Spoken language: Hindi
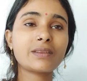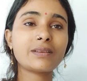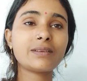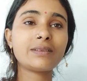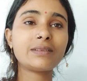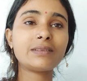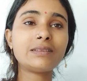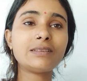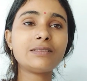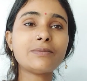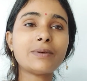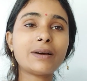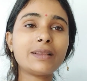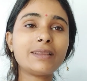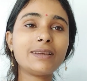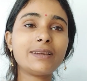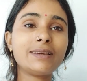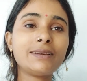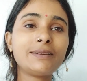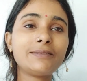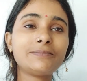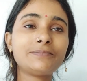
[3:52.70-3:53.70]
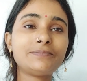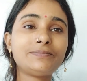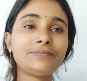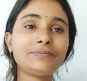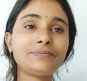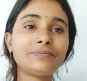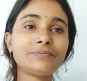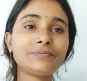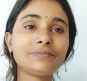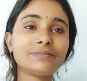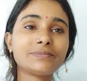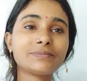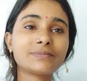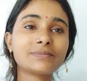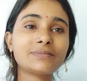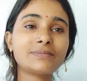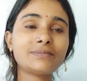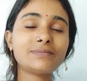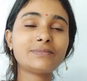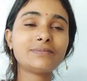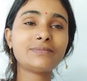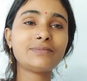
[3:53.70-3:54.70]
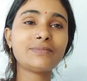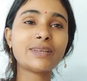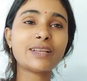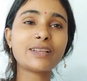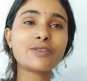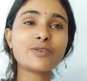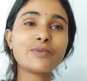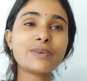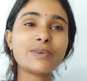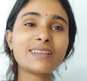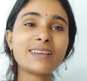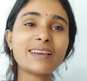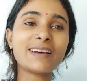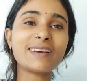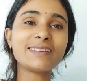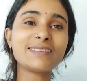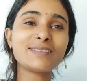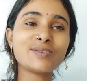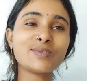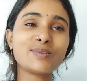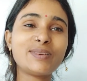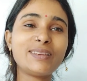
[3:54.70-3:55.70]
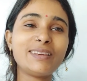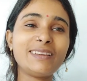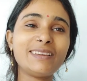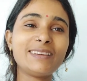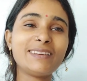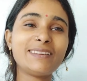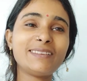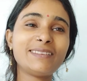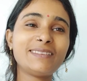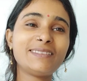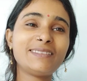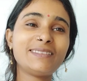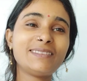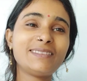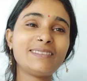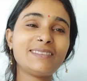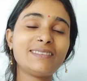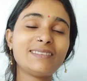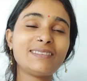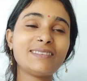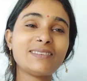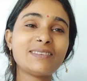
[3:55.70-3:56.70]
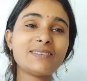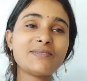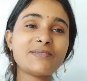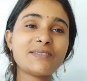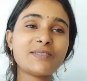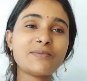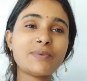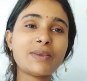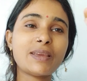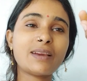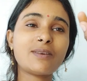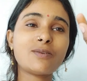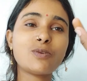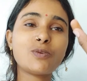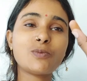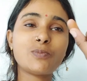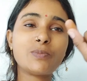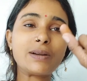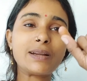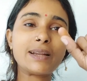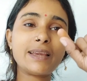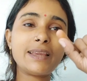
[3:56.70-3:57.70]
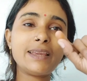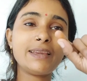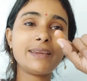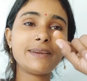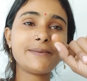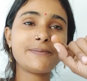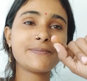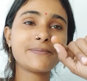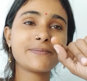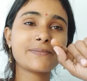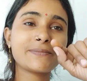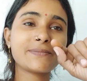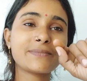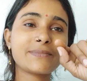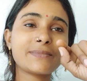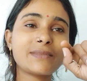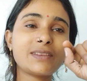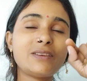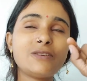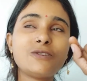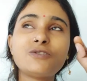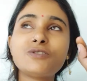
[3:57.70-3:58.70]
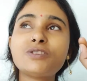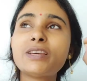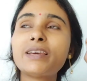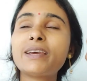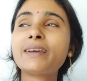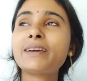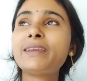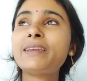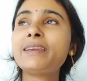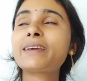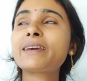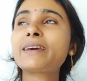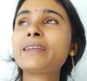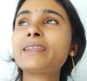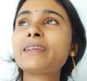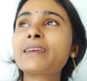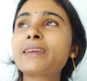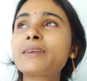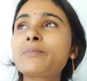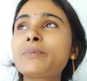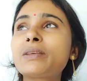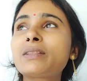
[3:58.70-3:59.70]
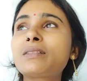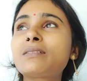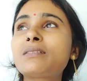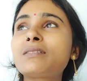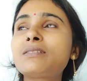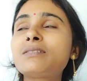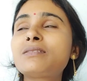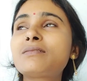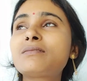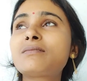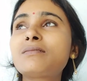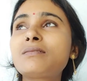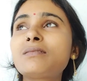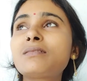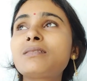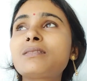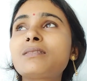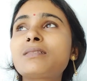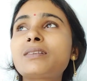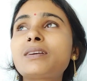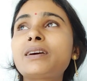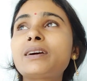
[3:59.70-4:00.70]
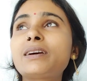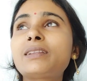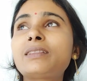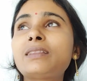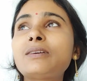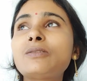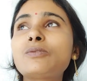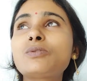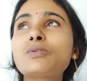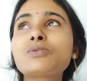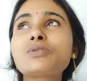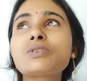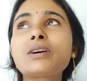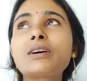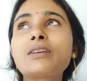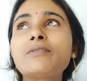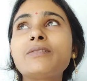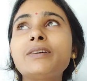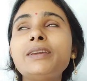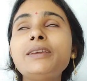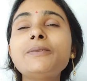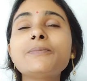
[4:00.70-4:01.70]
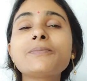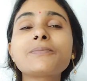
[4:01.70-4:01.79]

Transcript: अच्छी बात है मेरे तो वैसे आज तो नहीं है फिर भी एक होप बनाई है कि हो जाएगा ये कह रहे हैं कि मैं करता हूँ कुछ कार्रवाई